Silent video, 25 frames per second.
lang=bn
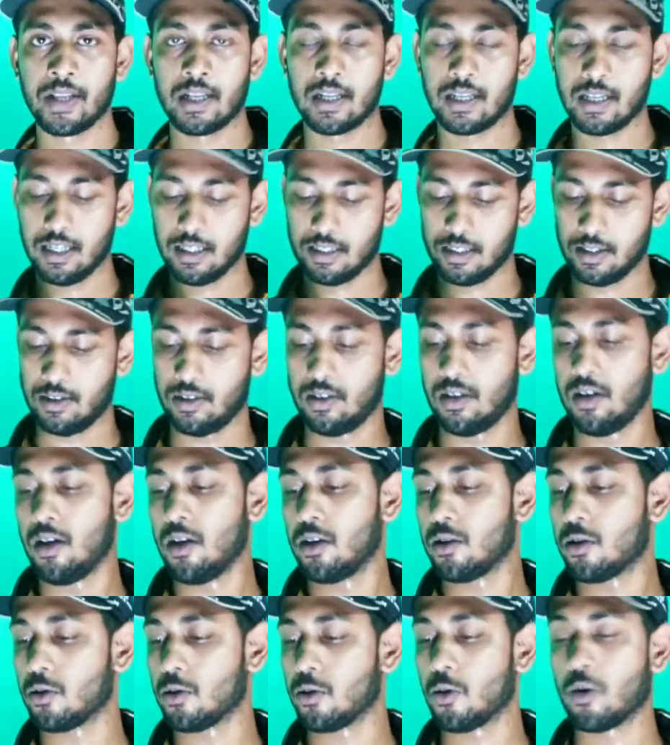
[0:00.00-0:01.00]
ঠিক আছে
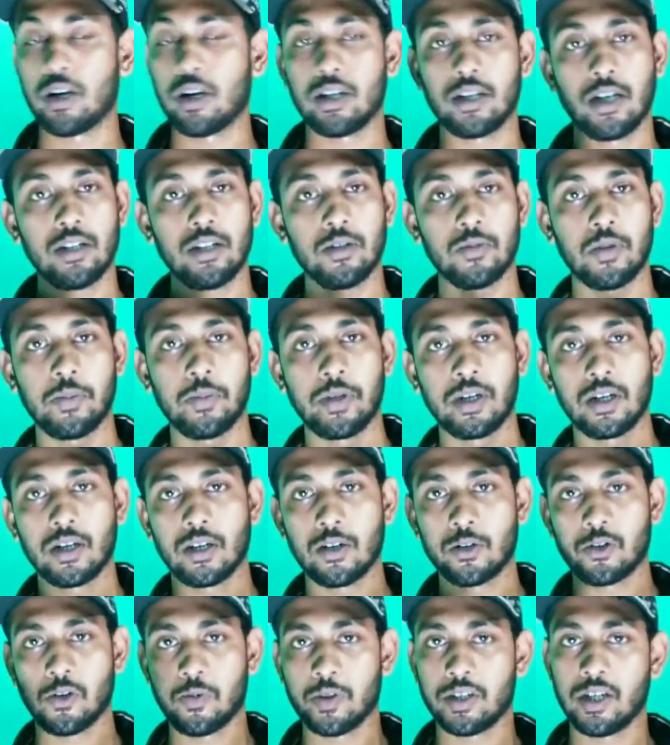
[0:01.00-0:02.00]
তো দোকানে যাই তোমার
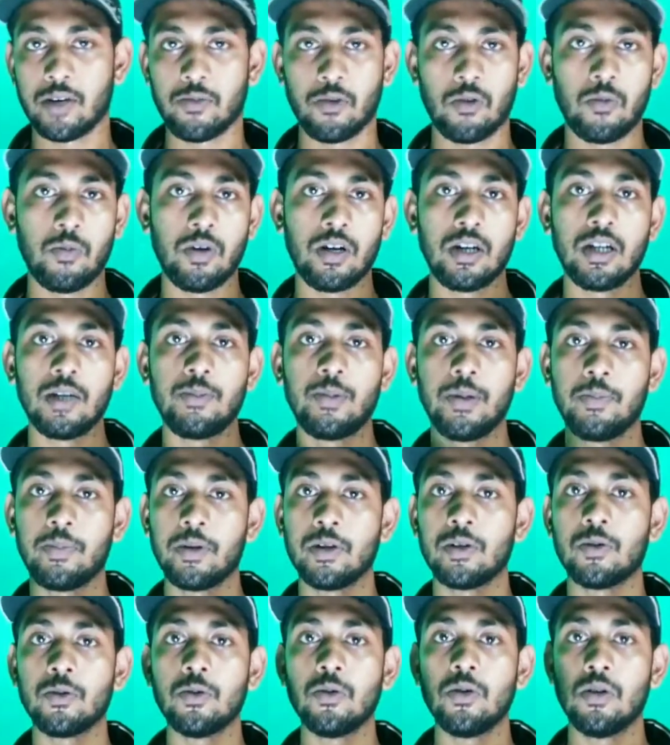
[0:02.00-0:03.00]
মেডিকেল শপে যাই বলবে লি
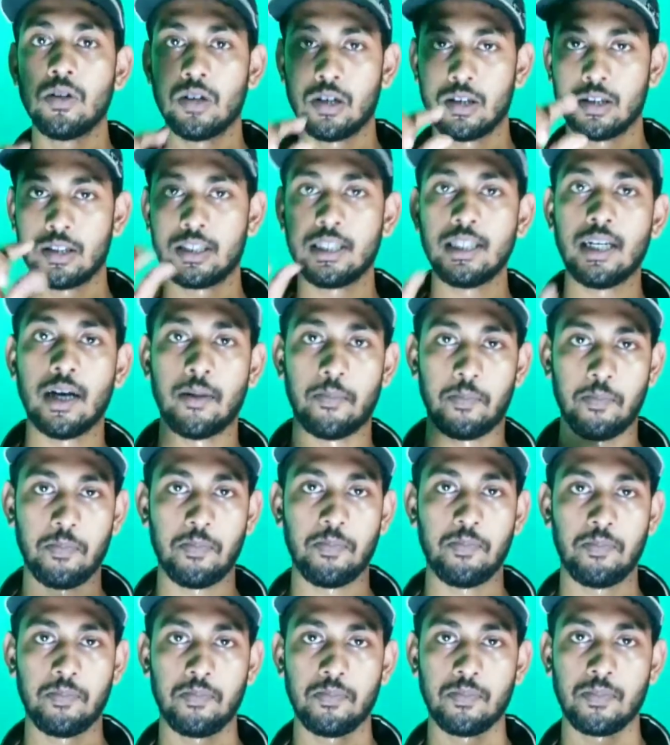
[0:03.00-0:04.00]
ফিফটি টু সিরাপ
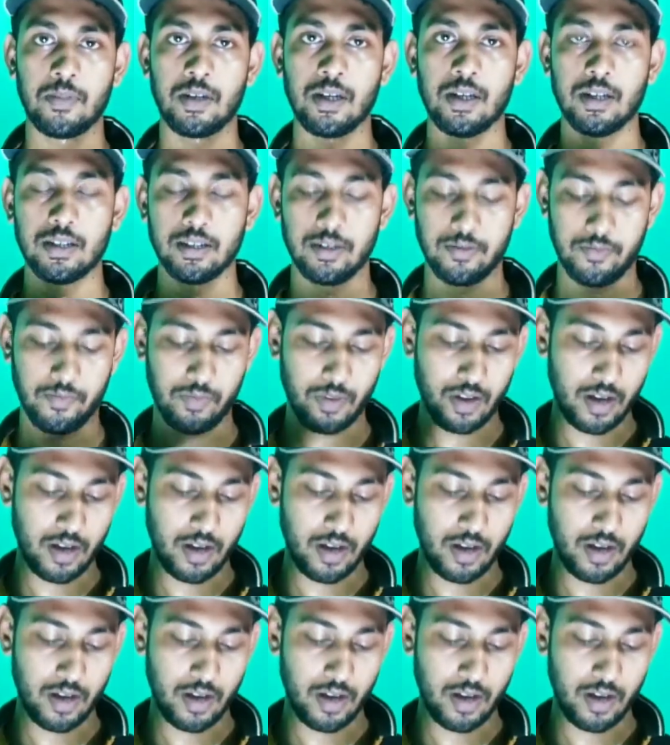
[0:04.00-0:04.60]
ঠিক আছে